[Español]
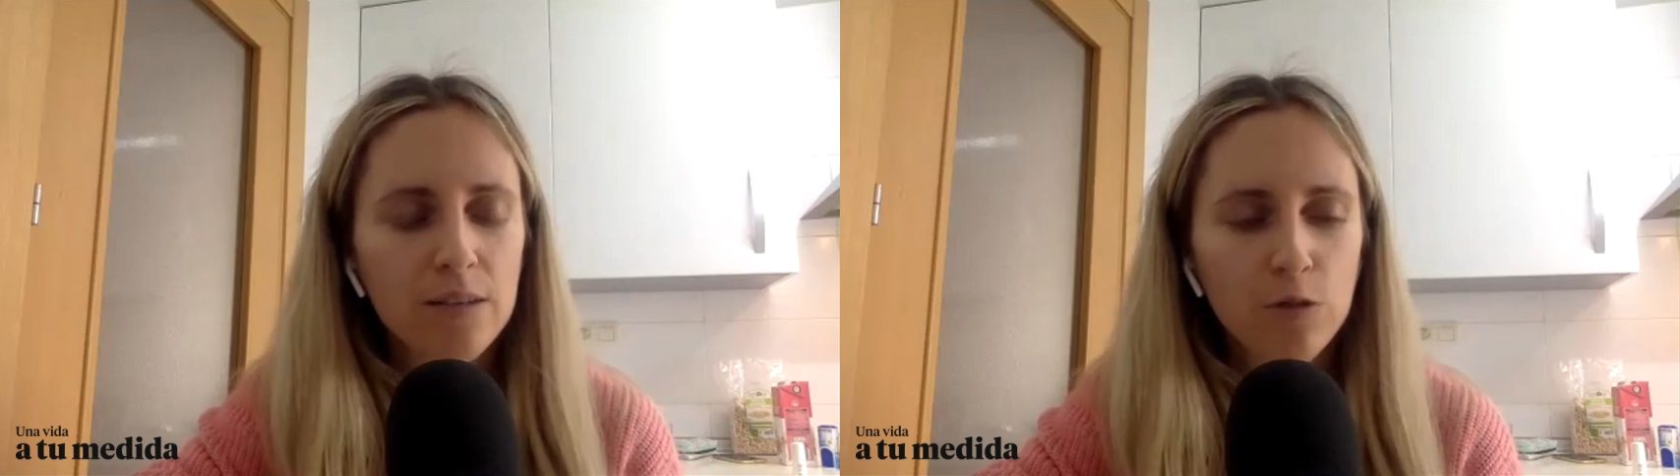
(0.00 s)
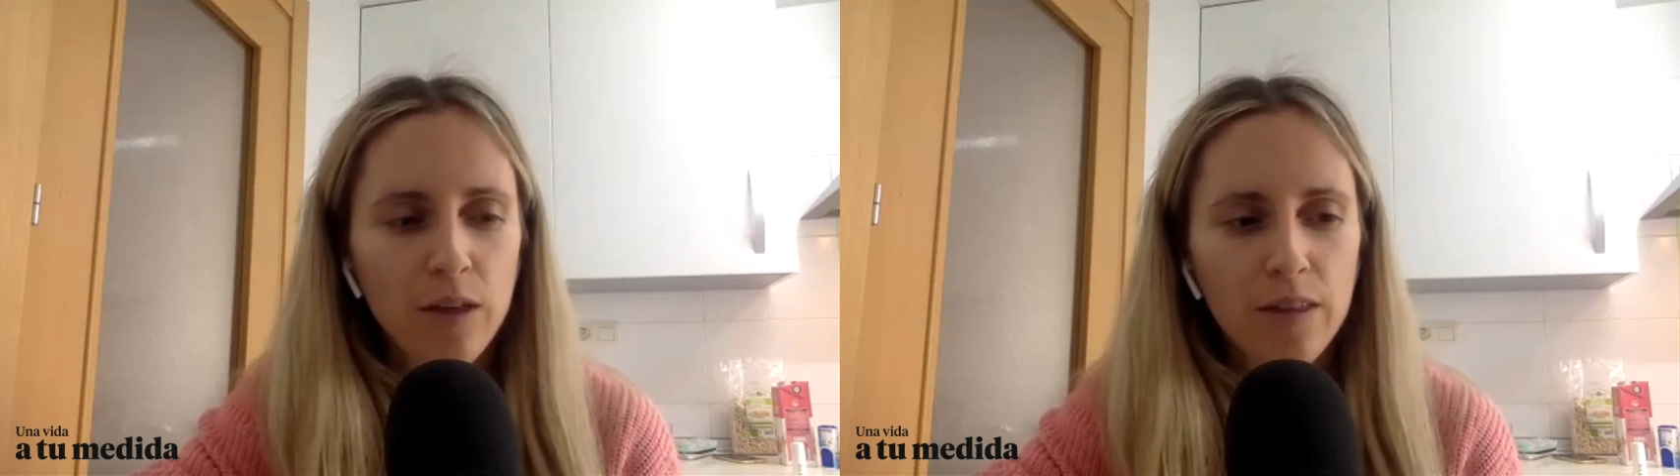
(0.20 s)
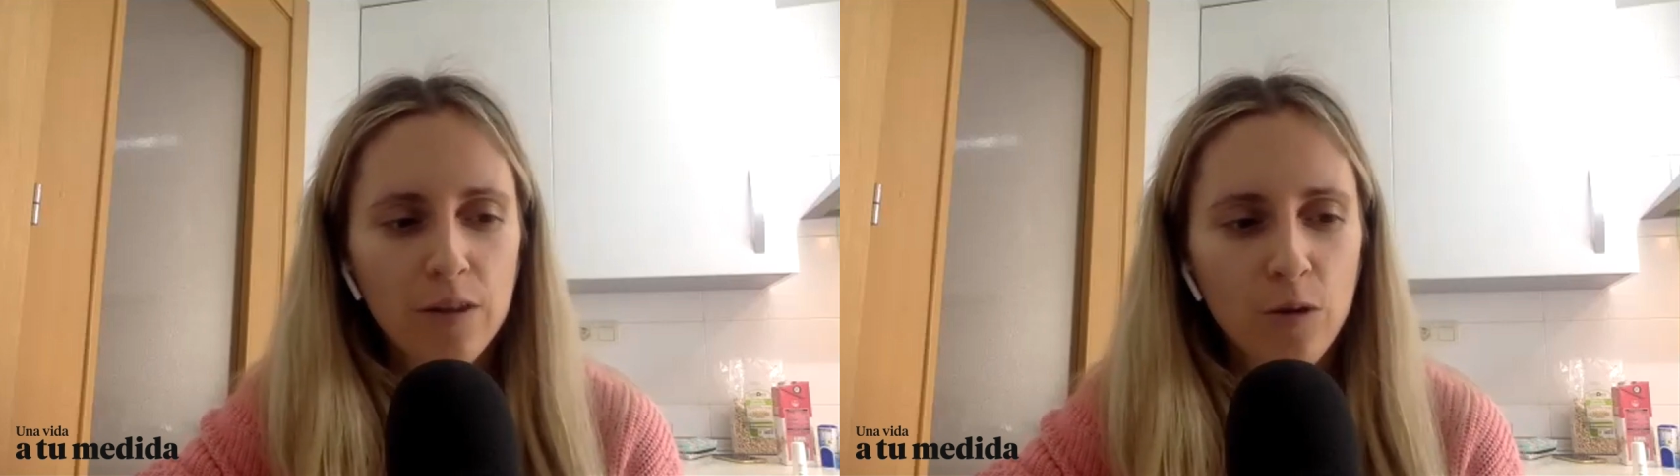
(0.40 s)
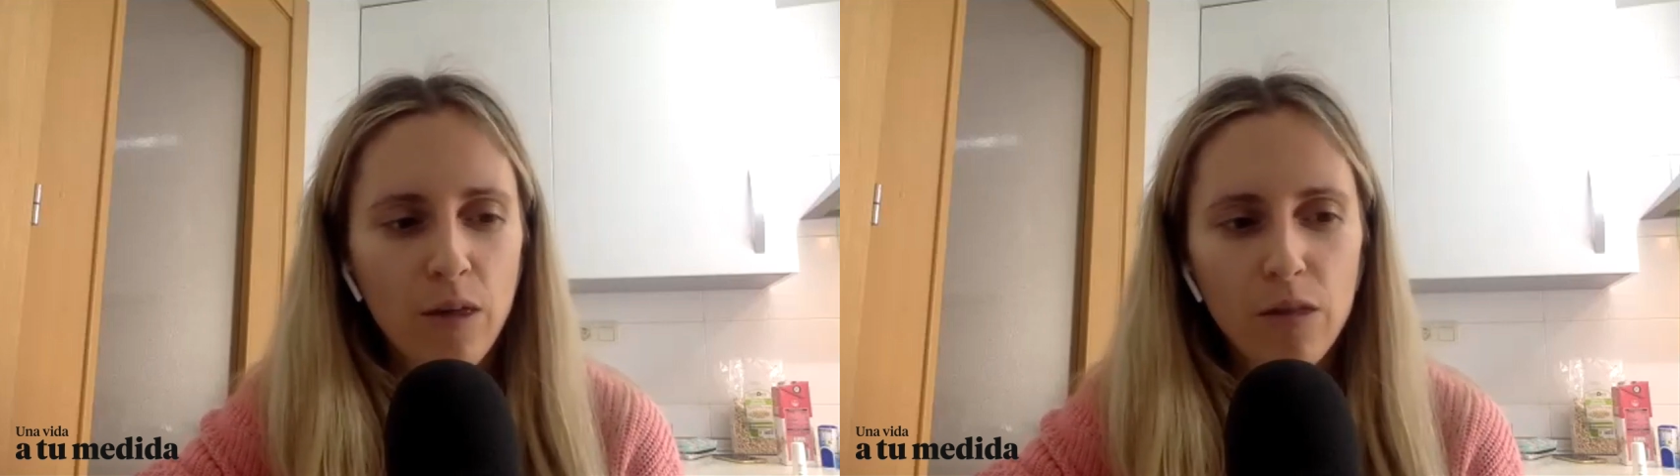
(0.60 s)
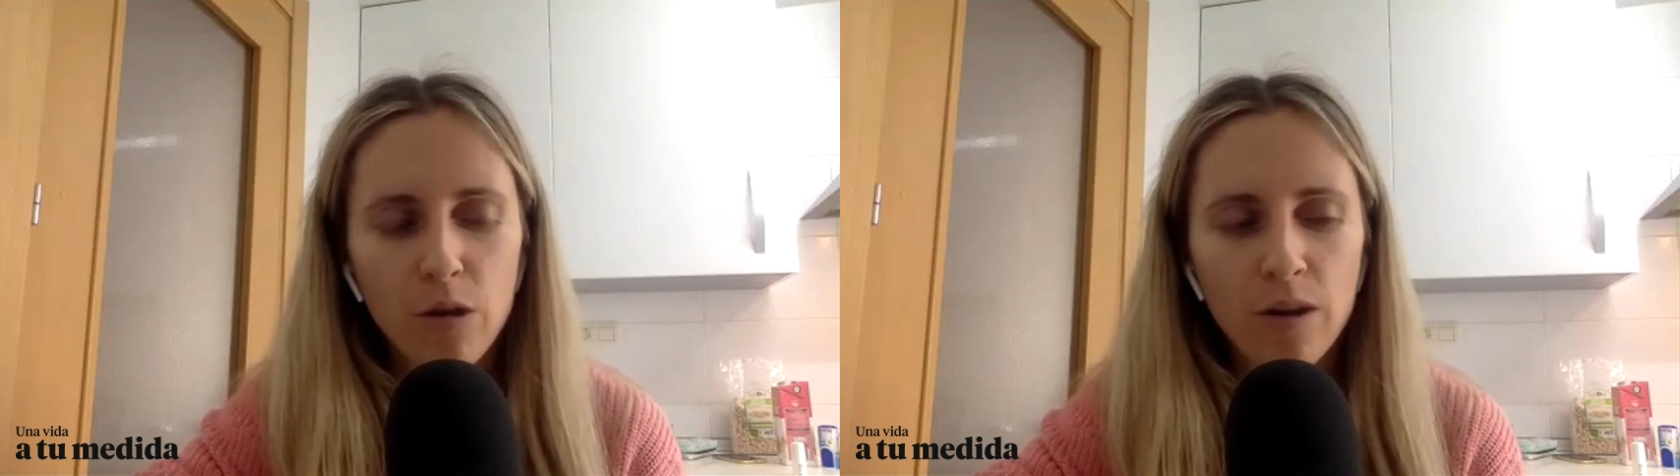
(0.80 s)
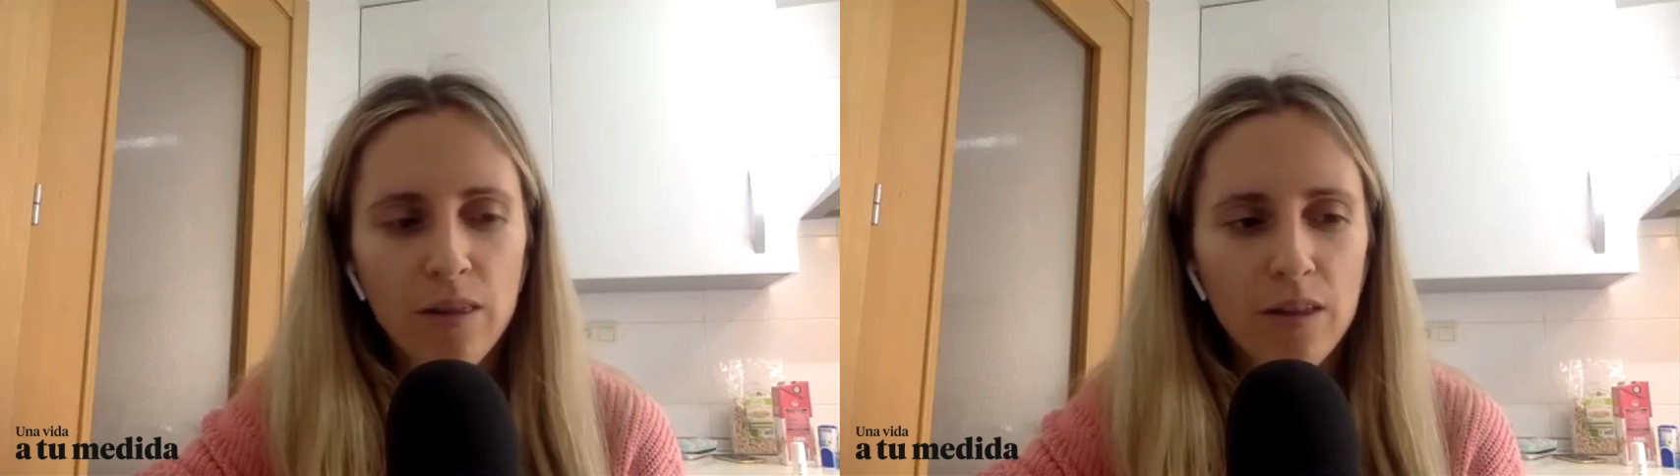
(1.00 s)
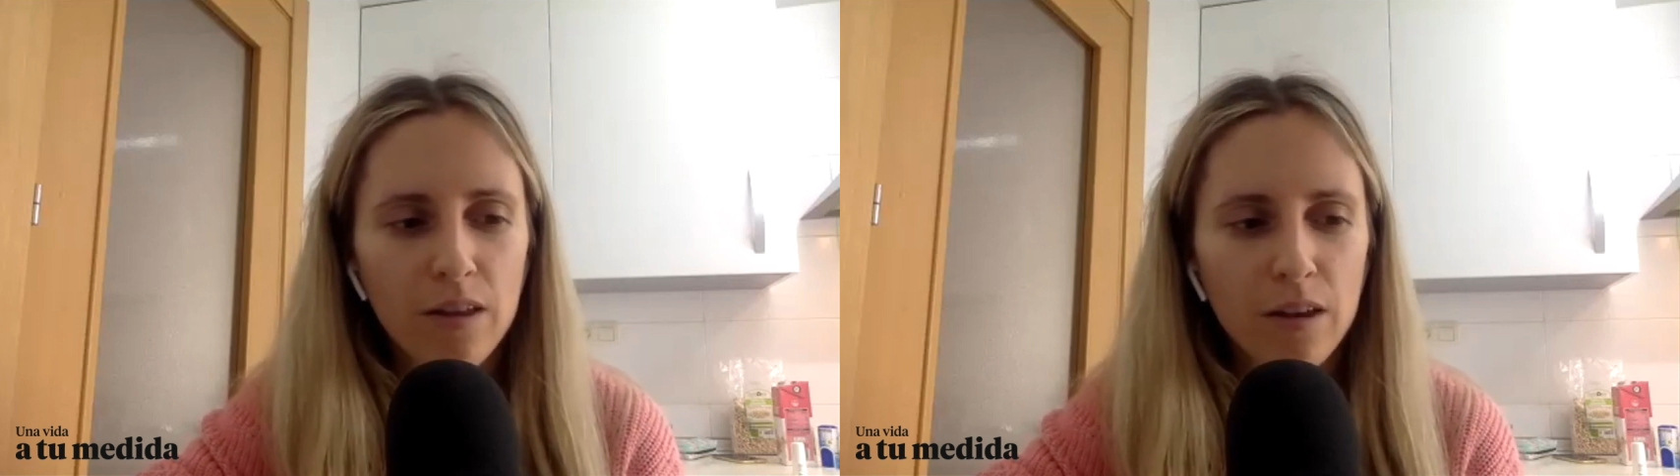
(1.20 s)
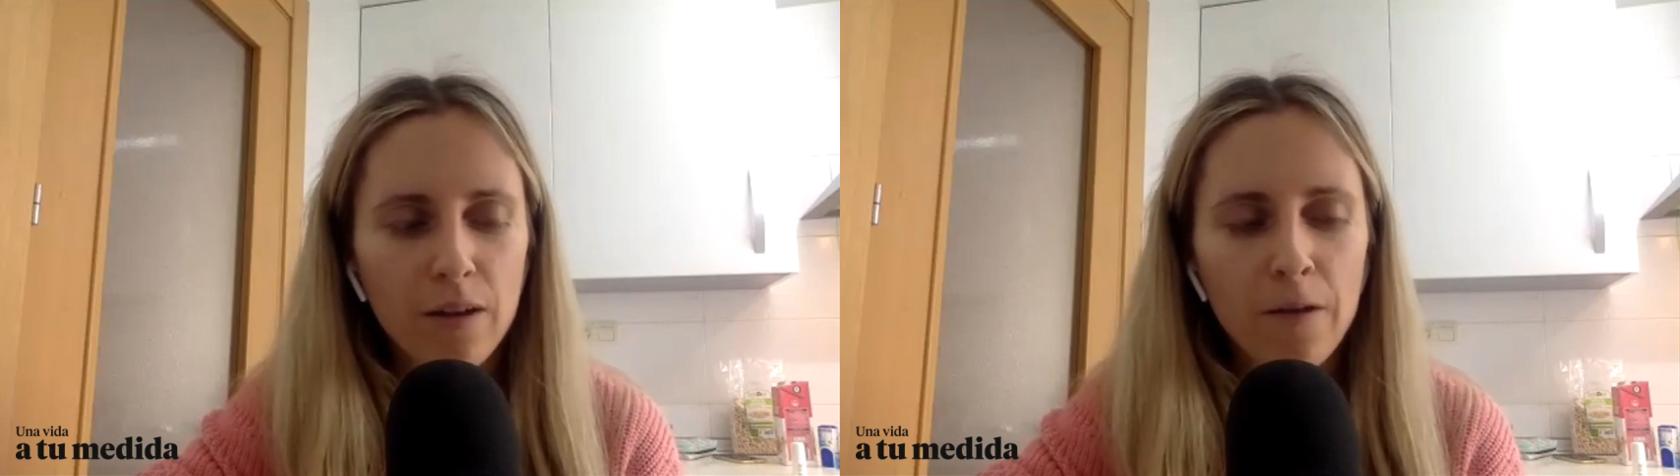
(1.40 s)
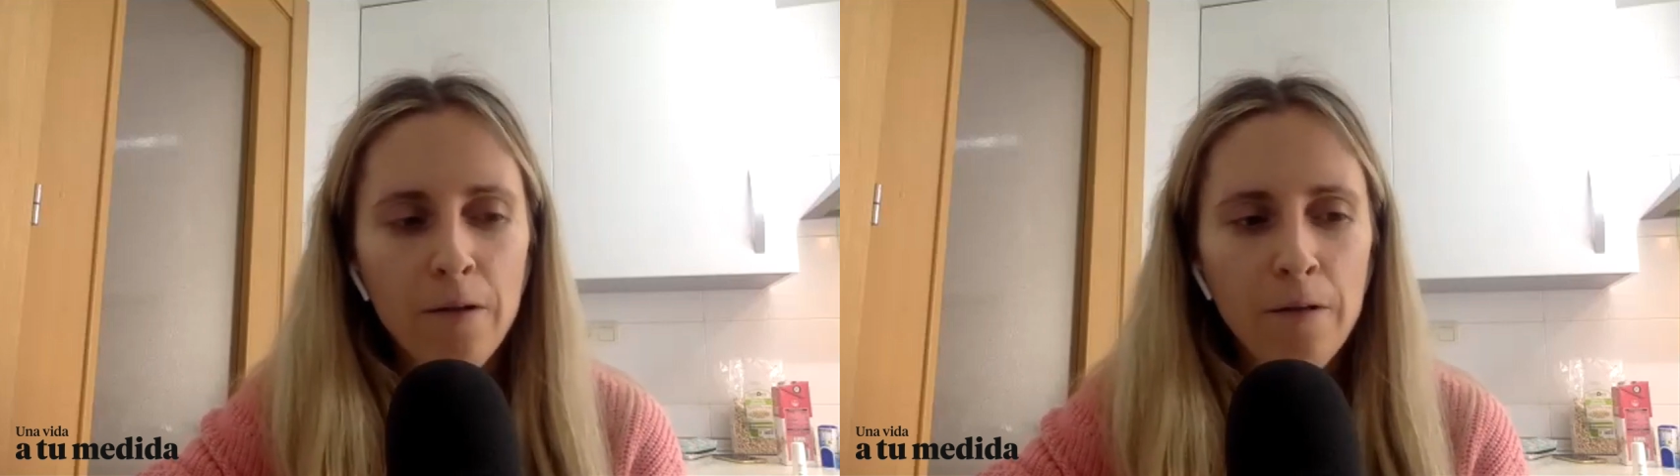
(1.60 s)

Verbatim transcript: estoy haciendo acciones de,